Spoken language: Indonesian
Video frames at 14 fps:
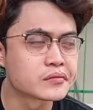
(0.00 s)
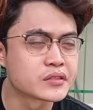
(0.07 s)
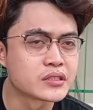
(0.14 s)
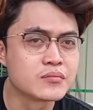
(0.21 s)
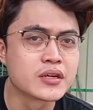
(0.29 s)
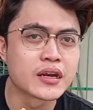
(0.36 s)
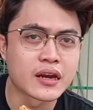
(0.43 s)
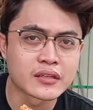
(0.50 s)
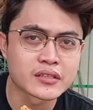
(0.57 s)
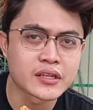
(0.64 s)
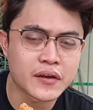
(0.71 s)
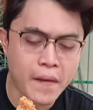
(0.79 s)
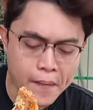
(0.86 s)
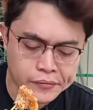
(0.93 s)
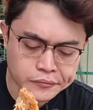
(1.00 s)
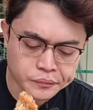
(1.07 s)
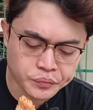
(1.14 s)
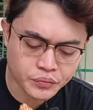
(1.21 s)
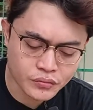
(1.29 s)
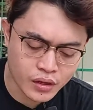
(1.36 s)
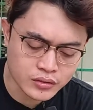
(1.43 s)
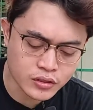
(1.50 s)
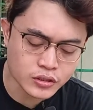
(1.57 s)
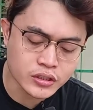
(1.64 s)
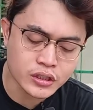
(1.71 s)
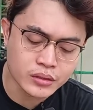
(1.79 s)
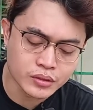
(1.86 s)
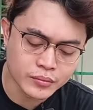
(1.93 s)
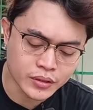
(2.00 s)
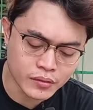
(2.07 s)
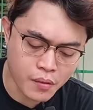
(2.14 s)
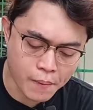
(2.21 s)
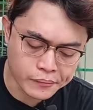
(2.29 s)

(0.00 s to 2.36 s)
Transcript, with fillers: Yang bikin enak sih sausnya teman-teman.